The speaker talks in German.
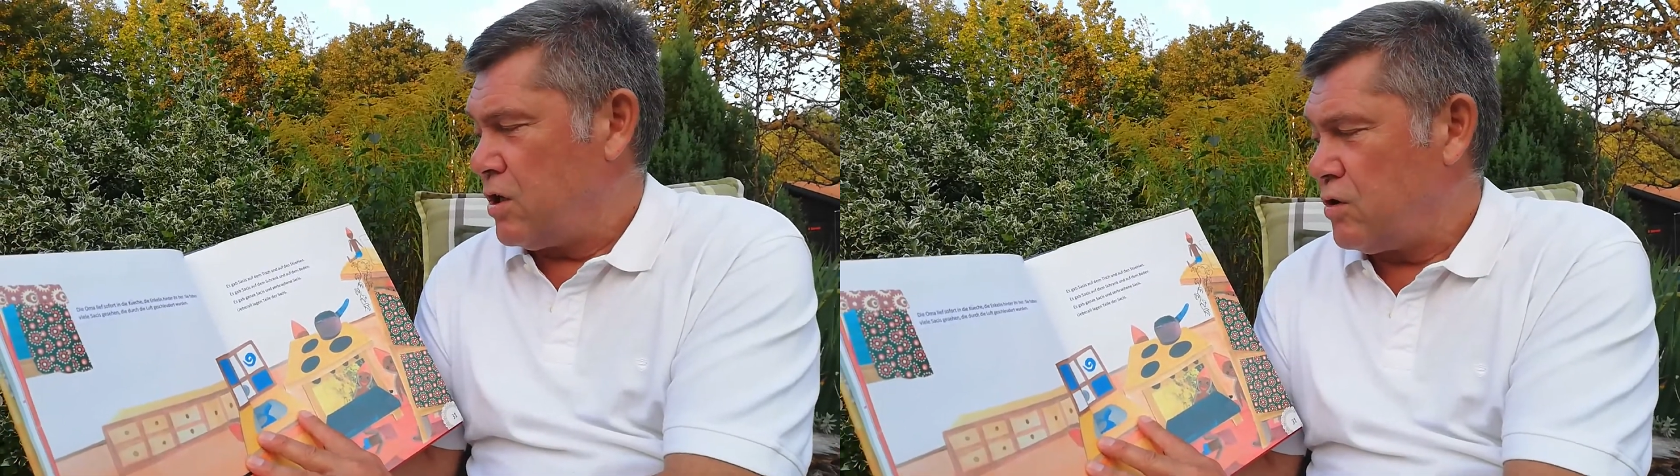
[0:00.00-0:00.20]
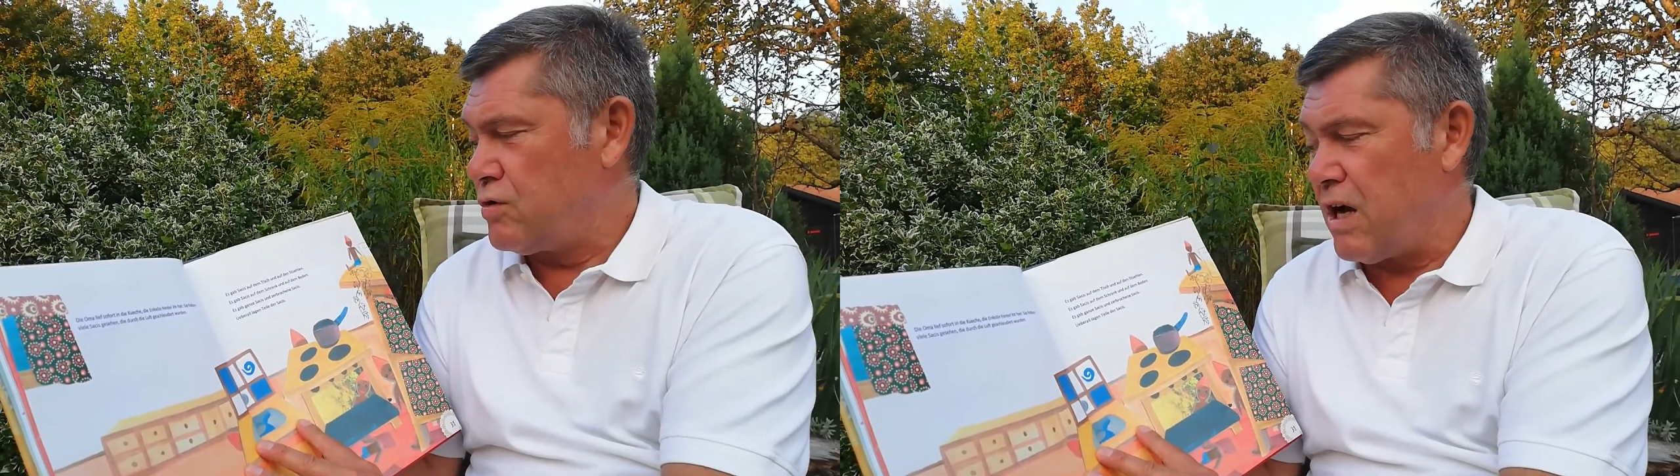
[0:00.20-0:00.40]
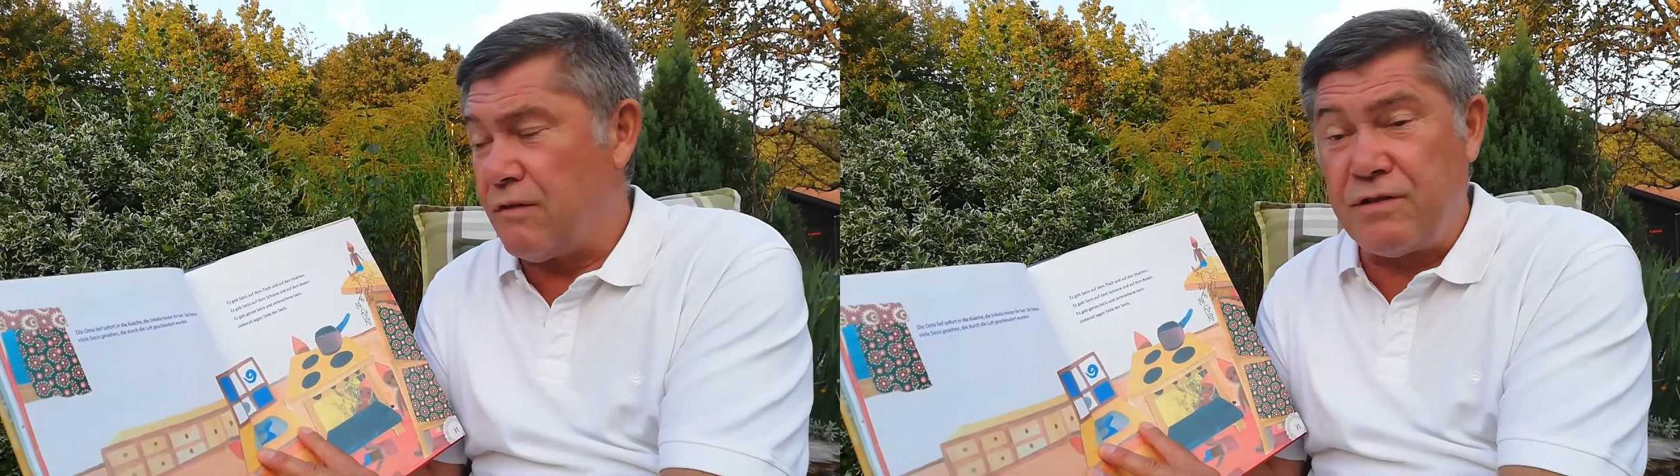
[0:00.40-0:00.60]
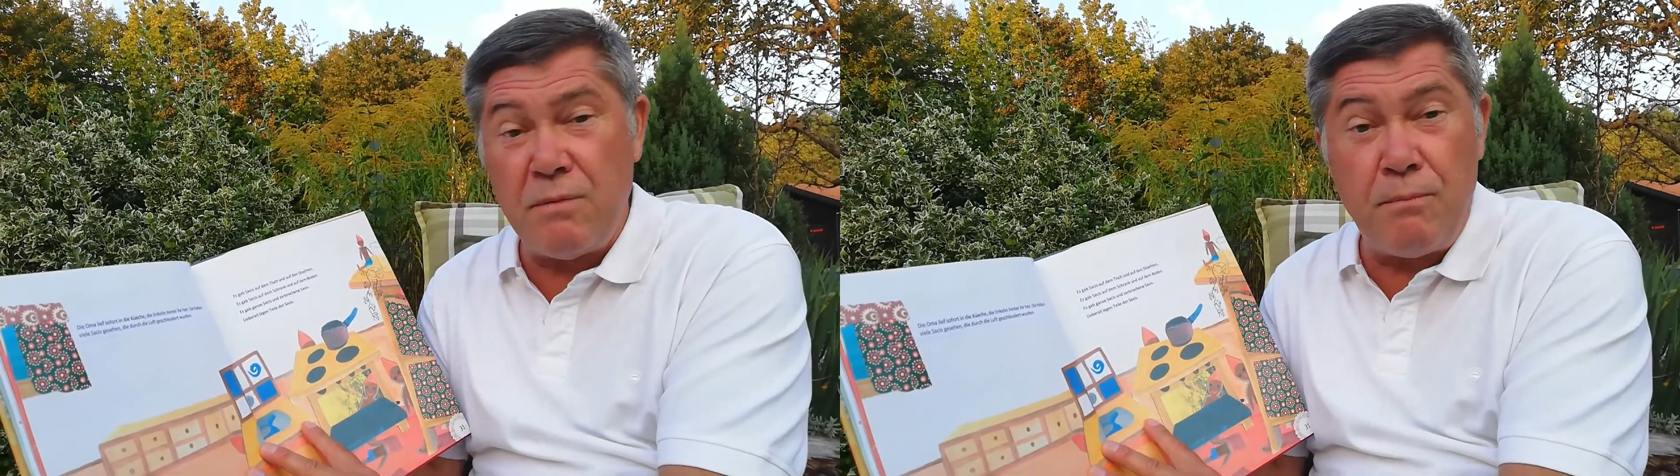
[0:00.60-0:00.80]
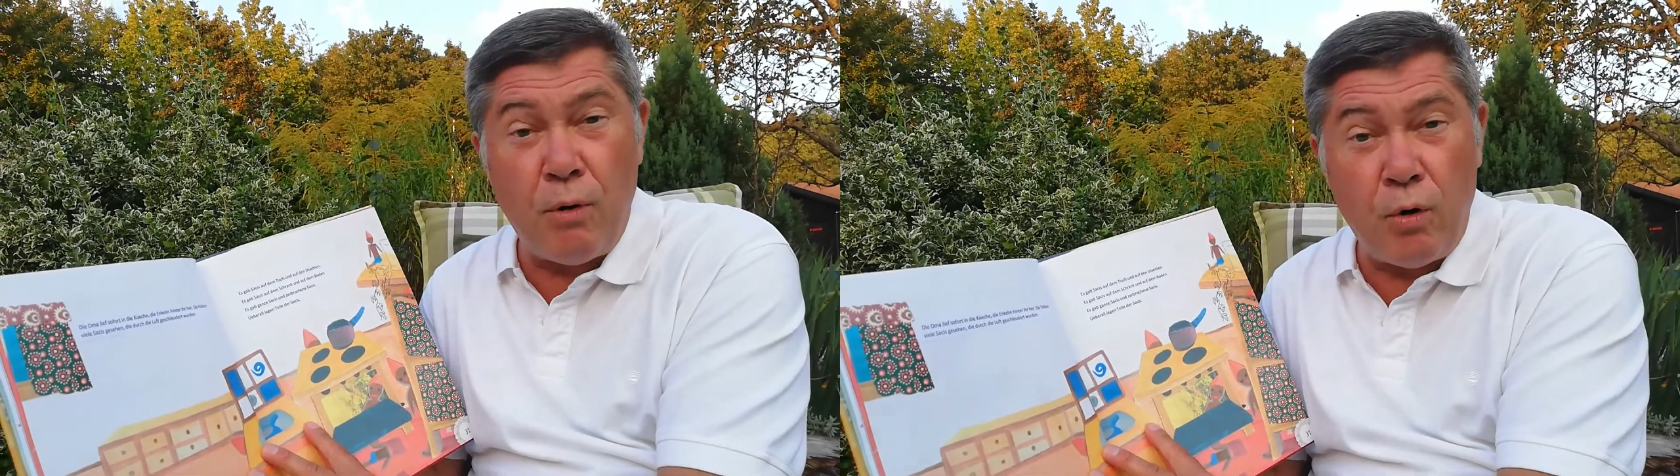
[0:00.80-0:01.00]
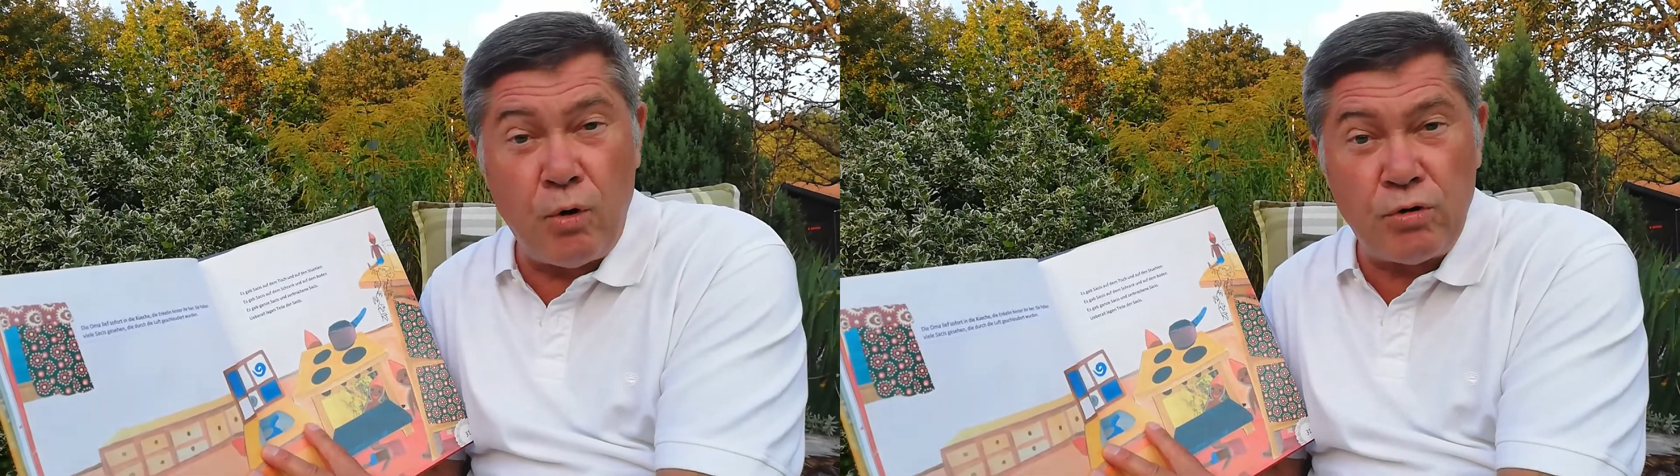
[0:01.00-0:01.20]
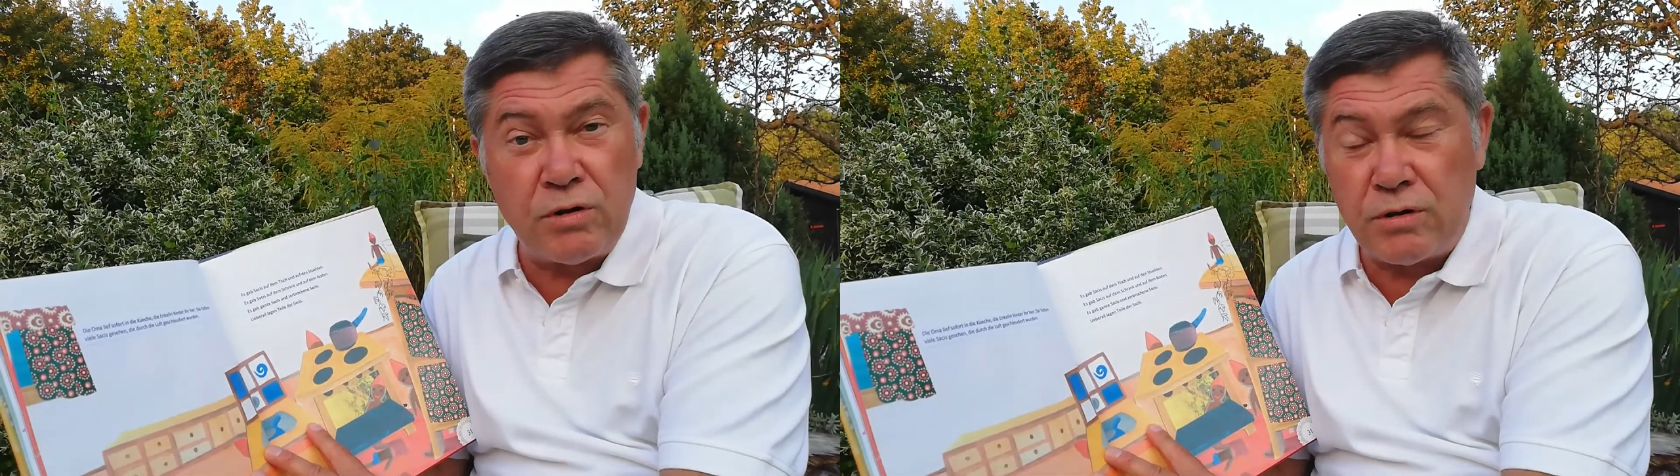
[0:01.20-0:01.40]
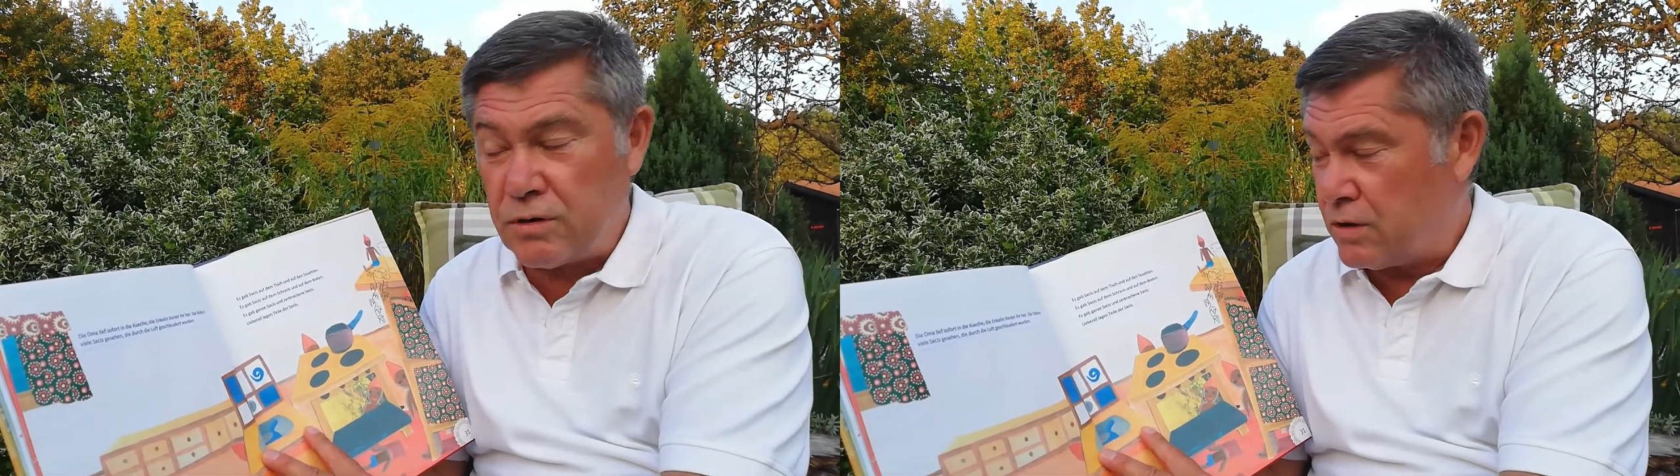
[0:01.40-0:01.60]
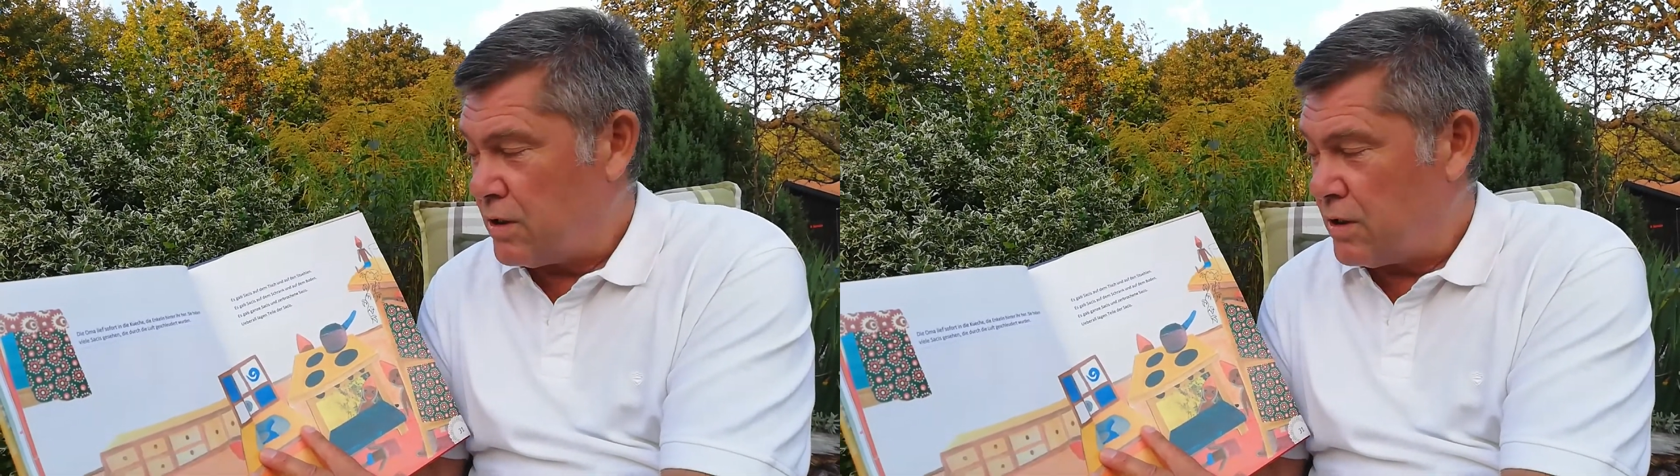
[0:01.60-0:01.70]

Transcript: und auf dem Boden.